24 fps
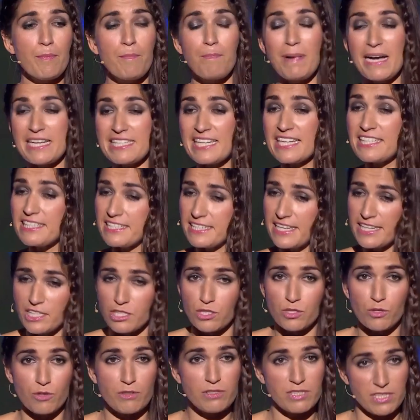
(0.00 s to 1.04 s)
pas un
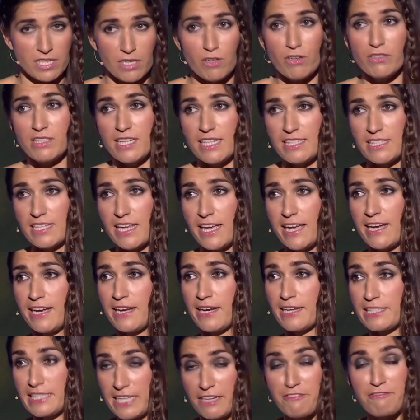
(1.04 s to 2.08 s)
sexto, c'est le
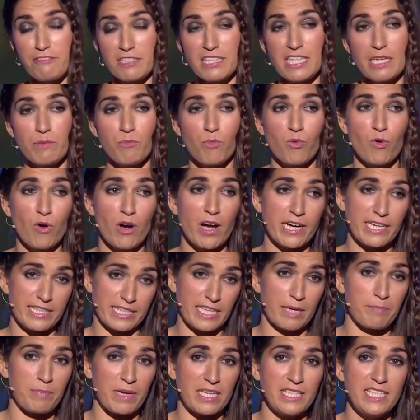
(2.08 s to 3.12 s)
désert, ça fait des mois que
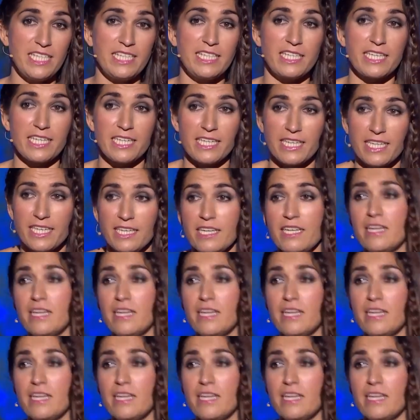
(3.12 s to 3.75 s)
t'as paniqué